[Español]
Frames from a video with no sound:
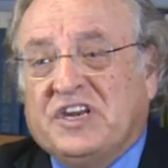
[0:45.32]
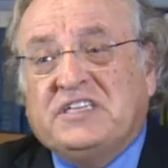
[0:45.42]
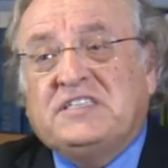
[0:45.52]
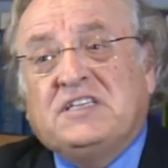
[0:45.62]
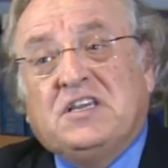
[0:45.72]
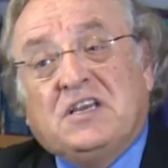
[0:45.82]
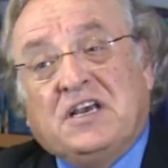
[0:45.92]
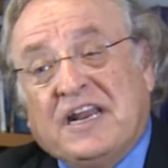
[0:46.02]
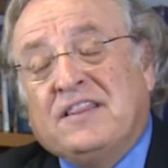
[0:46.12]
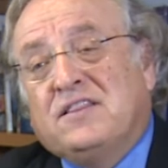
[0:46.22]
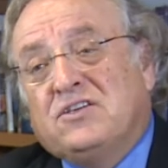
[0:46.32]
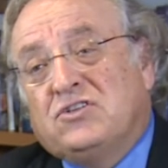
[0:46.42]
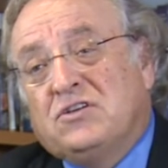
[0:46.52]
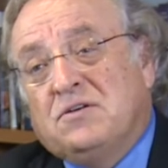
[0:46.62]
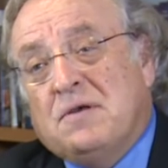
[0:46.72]
tres
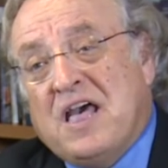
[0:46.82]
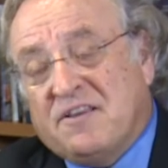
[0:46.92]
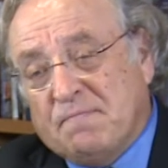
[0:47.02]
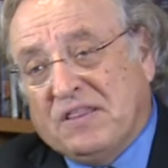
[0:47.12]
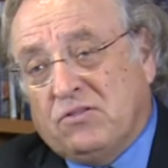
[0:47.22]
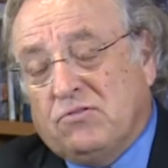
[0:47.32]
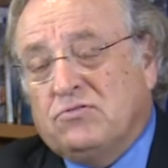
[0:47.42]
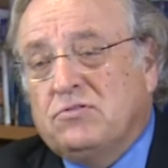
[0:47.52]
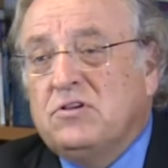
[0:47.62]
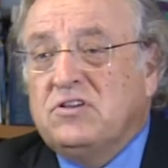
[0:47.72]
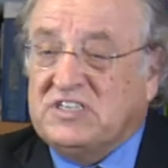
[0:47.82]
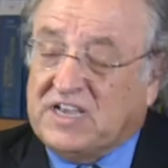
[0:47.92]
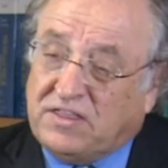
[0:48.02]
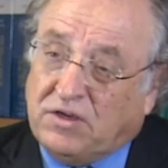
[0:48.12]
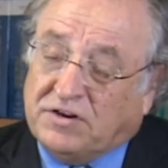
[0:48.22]
grandes aspectos,
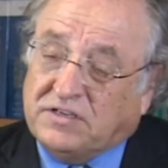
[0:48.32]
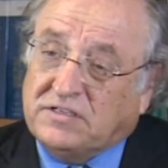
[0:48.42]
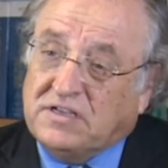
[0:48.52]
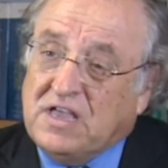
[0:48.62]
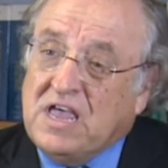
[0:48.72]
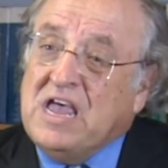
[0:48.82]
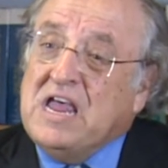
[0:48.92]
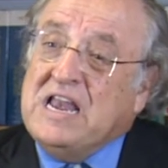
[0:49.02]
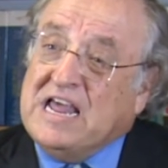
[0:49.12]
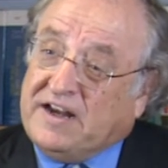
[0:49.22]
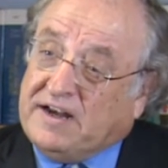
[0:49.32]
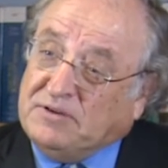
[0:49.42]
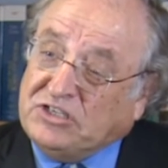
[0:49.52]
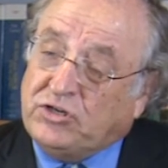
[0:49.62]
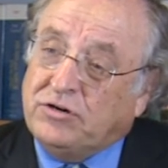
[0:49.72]
secciones. Las
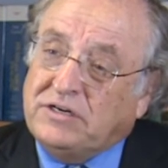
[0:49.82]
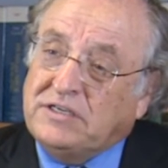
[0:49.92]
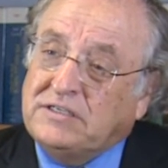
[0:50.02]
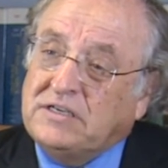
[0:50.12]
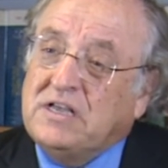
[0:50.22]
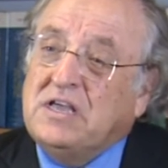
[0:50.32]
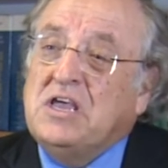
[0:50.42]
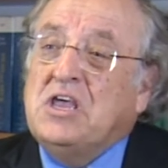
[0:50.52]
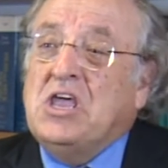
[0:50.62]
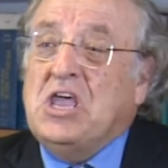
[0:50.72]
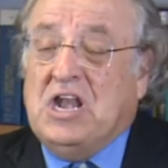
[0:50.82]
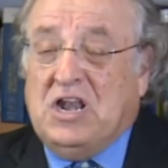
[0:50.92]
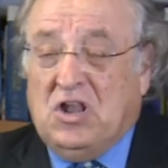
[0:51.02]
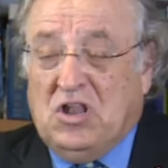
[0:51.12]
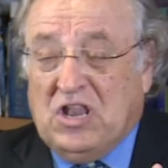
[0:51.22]
revisiones,
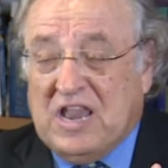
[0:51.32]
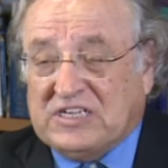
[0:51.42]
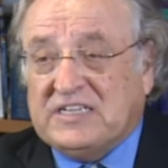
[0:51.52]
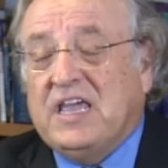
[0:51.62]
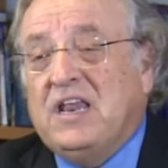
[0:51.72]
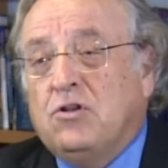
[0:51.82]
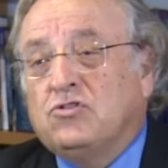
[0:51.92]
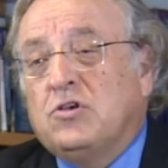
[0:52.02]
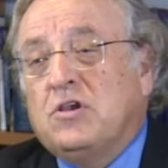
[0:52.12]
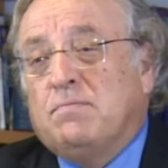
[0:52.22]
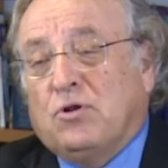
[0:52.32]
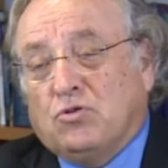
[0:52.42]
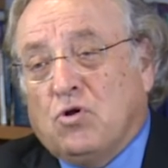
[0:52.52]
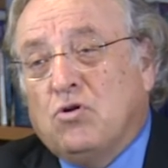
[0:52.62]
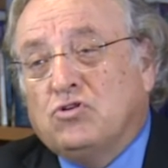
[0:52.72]
eh, los
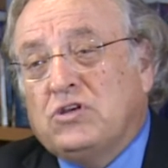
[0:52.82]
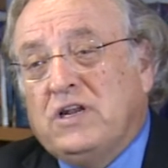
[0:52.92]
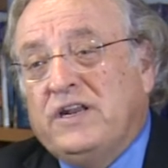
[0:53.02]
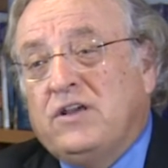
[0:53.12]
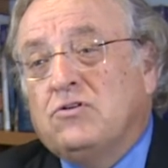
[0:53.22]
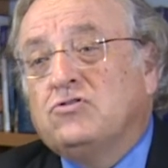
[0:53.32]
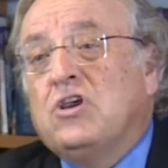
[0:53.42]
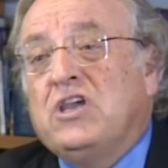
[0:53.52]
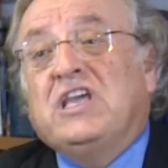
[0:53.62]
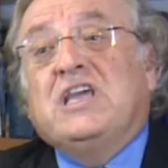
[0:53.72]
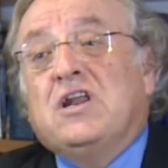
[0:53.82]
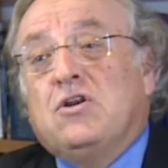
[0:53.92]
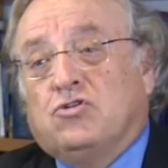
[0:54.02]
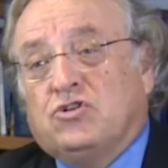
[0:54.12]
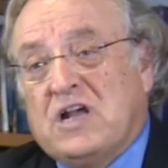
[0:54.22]
protocolos clínicos y
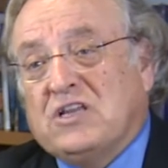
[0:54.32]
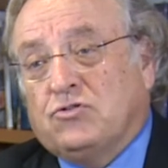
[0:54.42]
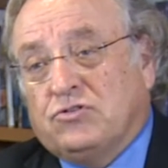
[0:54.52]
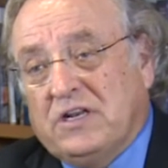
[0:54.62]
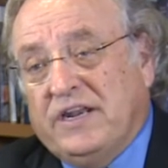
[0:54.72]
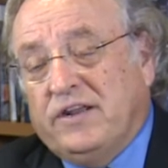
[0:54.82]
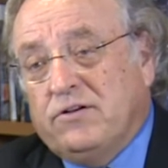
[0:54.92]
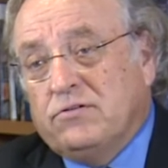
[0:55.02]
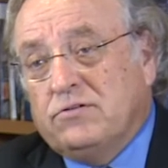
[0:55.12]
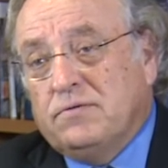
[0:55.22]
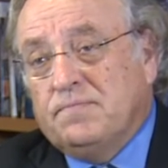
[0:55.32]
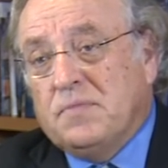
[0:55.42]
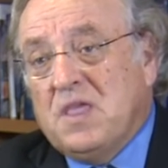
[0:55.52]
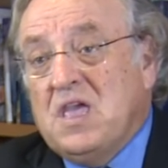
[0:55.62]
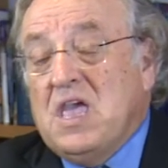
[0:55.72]
los casos clínicos.
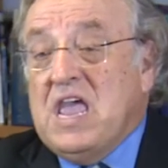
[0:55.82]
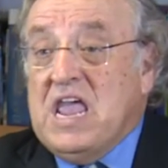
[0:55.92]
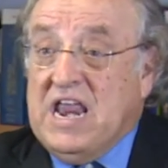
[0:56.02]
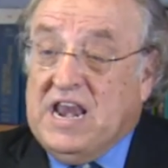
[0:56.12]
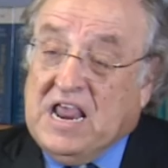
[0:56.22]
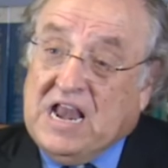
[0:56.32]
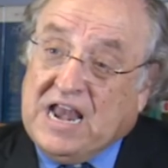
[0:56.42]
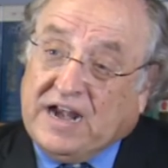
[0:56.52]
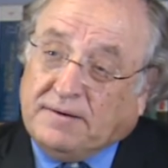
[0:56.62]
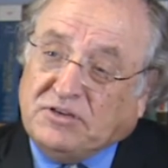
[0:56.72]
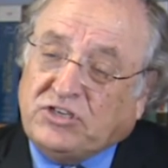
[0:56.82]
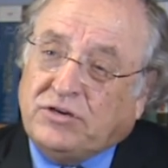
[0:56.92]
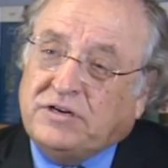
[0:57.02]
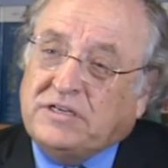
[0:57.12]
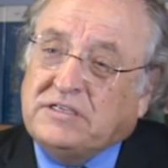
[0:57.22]
En las
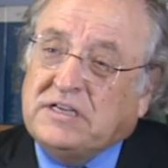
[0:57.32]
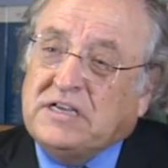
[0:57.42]
revisiones